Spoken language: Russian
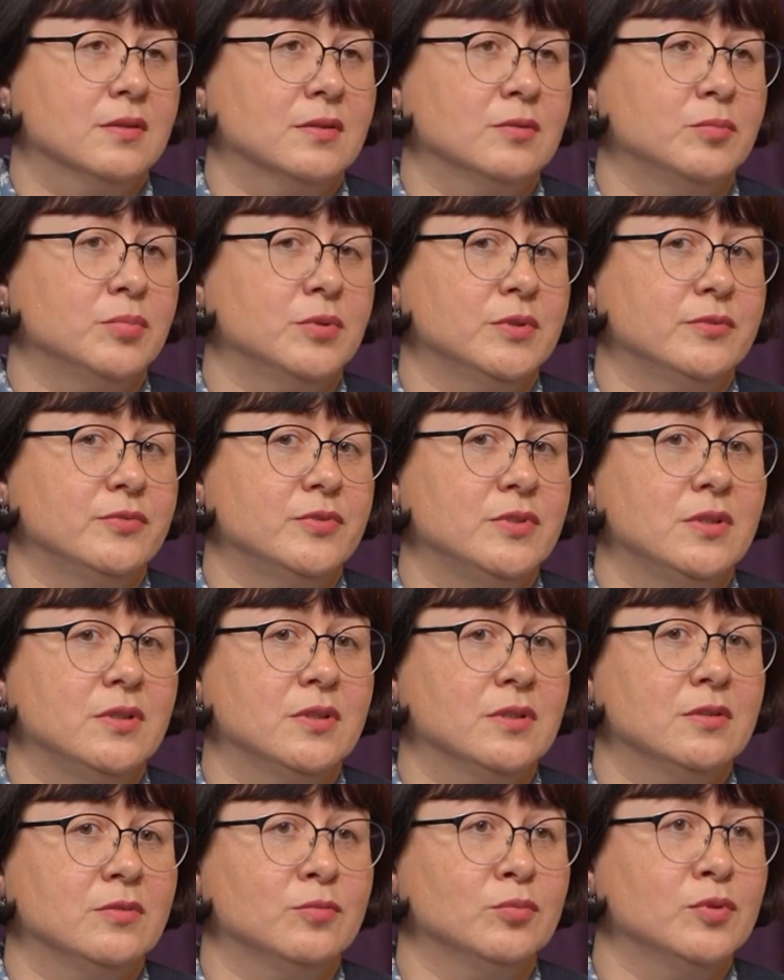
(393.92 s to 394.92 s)
Как бы все
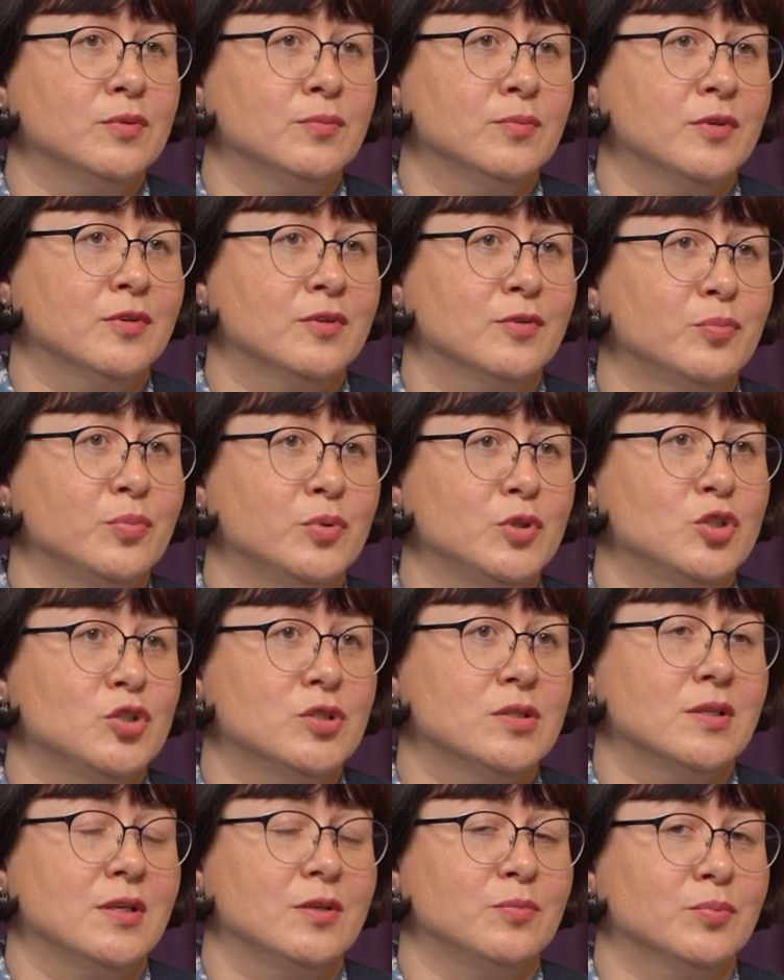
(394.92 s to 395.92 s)
их не будем, наверное,
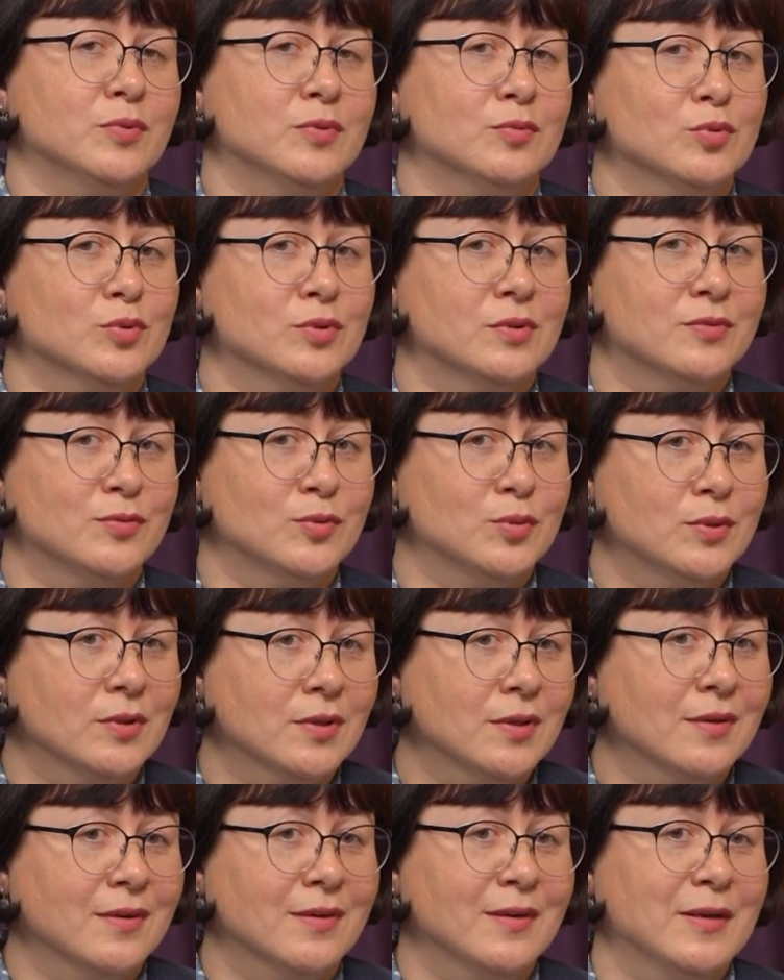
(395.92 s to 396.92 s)
перечислять, потому что
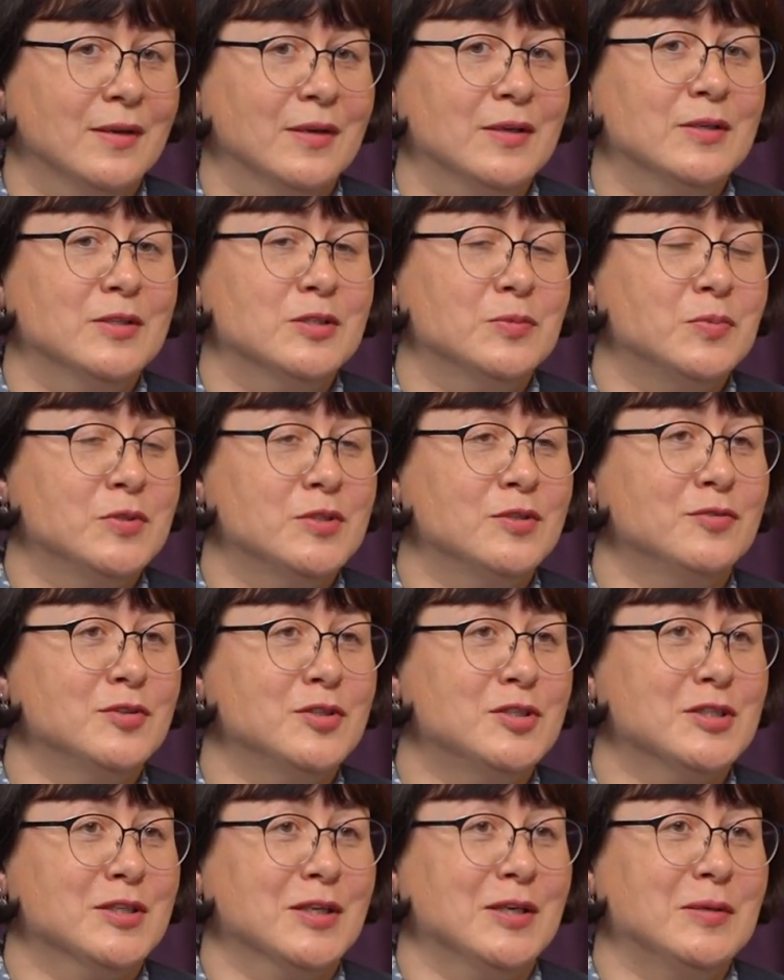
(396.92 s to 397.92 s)
все-таки
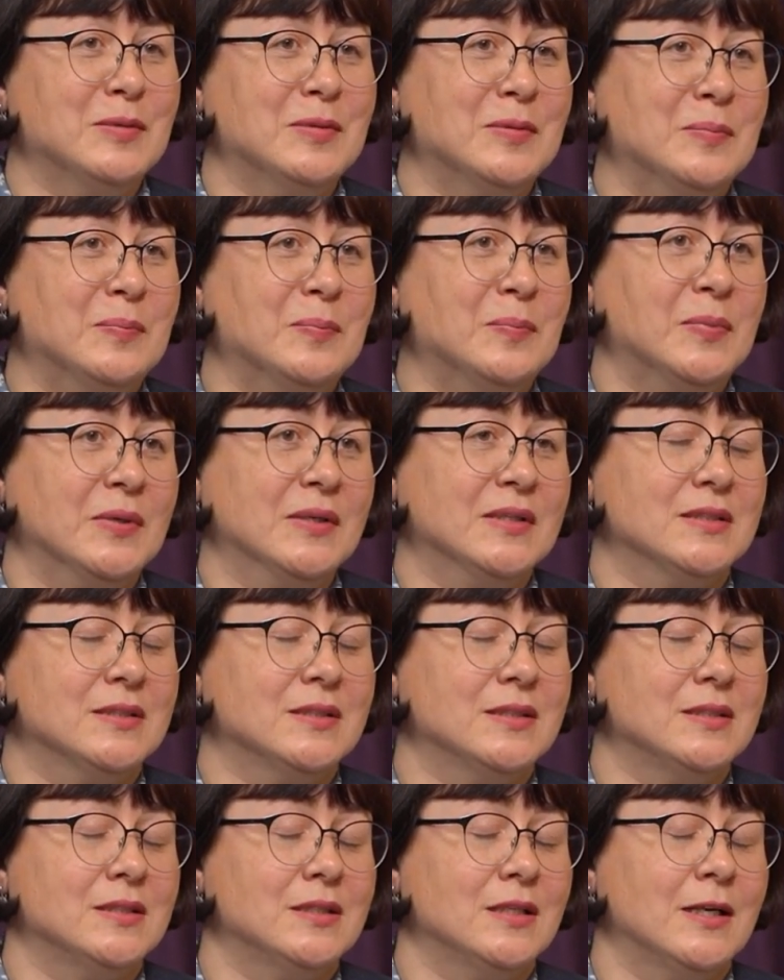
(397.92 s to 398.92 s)
специфические
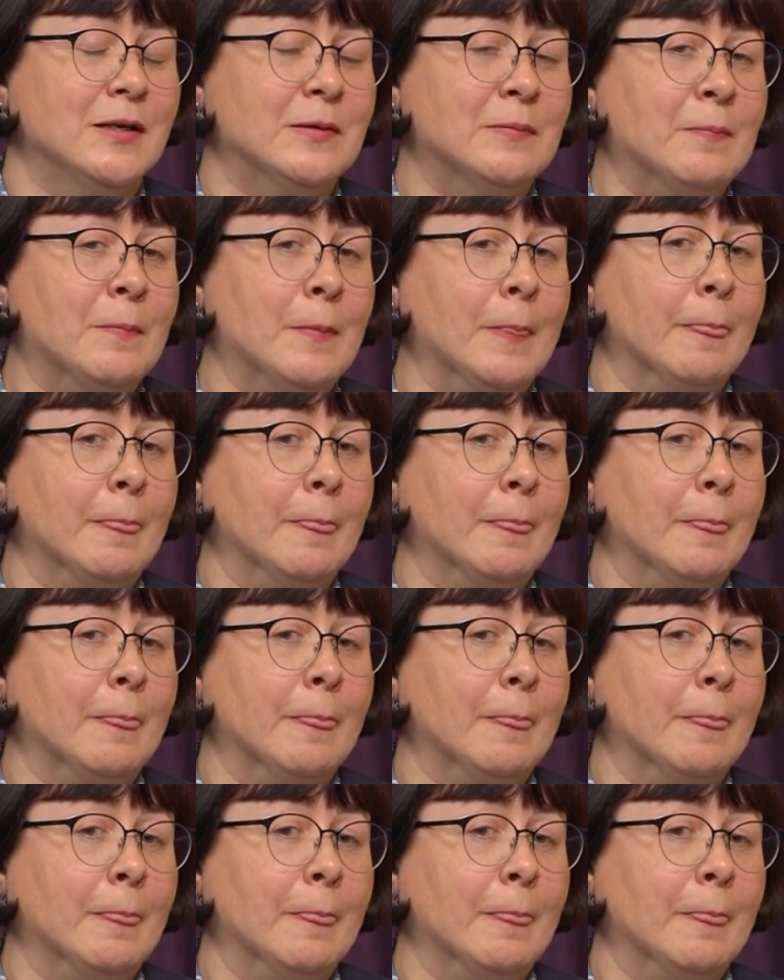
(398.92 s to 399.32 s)
показатели.